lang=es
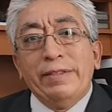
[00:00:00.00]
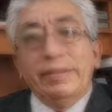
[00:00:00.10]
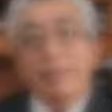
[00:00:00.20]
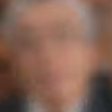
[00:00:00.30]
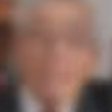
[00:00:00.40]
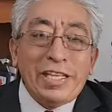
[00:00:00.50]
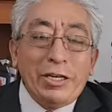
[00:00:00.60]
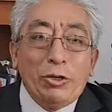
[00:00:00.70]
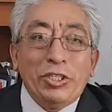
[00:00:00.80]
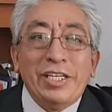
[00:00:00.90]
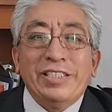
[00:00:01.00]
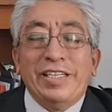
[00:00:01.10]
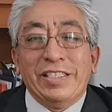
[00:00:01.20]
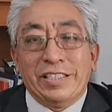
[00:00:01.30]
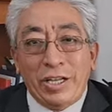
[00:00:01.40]
Universidad de
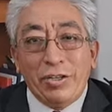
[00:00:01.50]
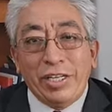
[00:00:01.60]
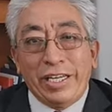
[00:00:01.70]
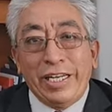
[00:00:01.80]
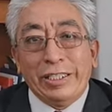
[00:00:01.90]
Londres, Estado de